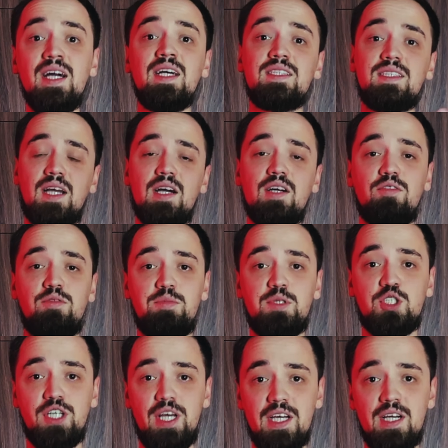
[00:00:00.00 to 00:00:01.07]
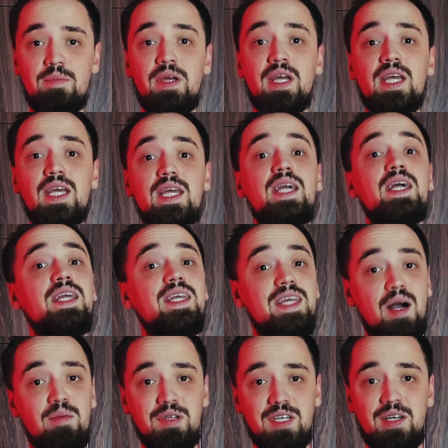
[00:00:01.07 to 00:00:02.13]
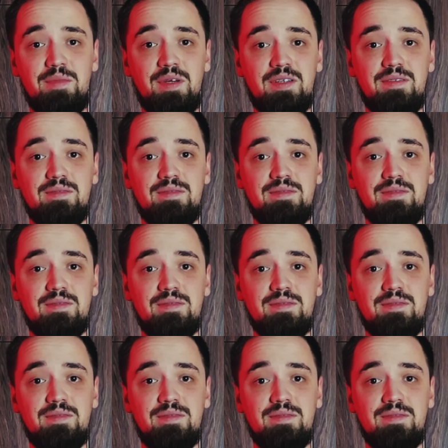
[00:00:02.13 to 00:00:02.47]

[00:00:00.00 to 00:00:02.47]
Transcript: с раковыми шейками и яблоками.